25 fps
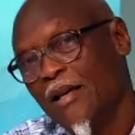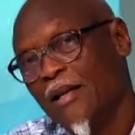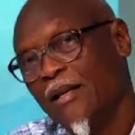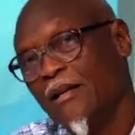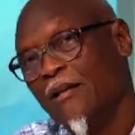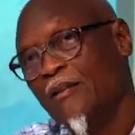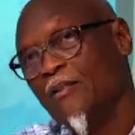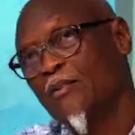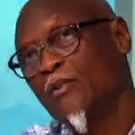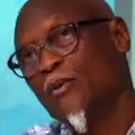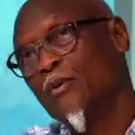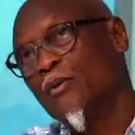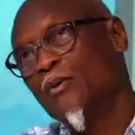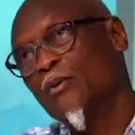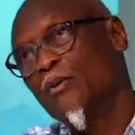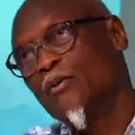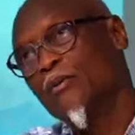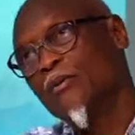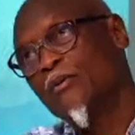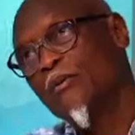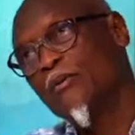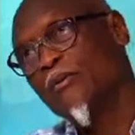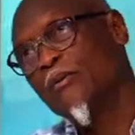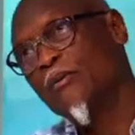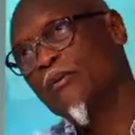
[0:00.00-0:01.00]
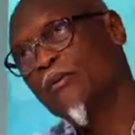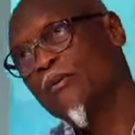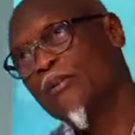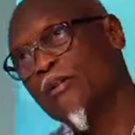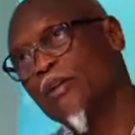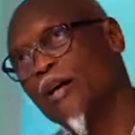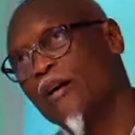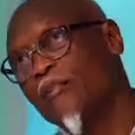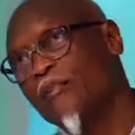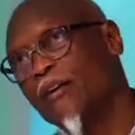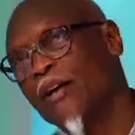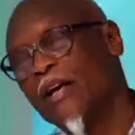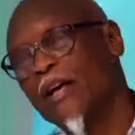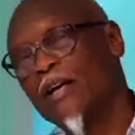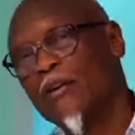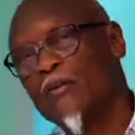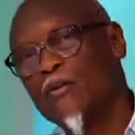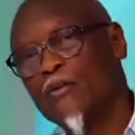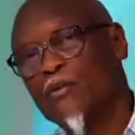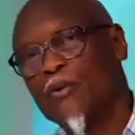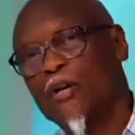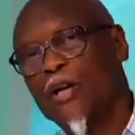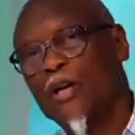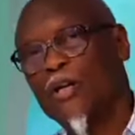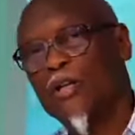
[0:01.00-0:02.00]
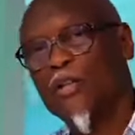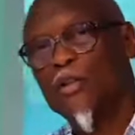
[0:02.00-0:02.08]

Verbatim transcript: dans son travail, lorsque la